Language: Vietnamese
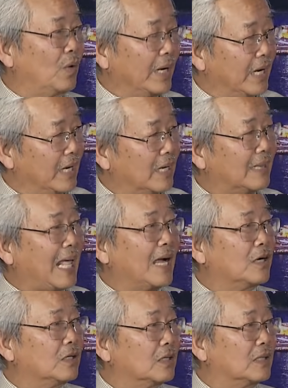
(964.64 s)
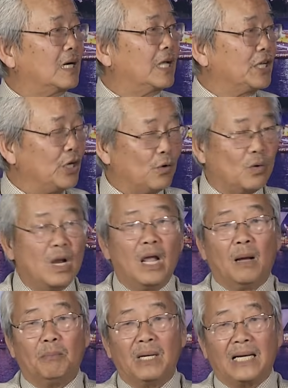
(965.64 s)
Hoa Kỳ tăng cường rất là nhiều.
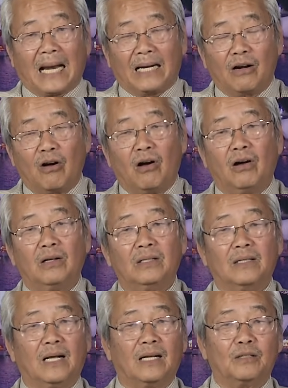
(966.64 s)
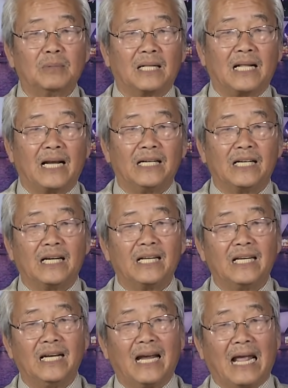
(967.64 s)
Bên cạnh đó uh, chúng ta thấy những cái
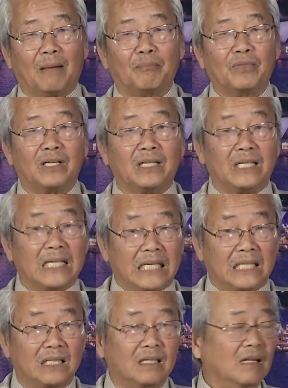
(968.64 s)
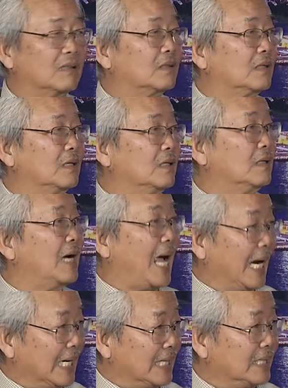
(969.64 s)
chiến hạm từ Đức, từ
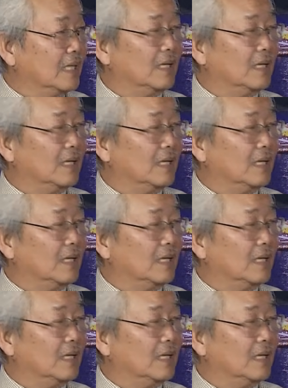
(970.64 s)
Anh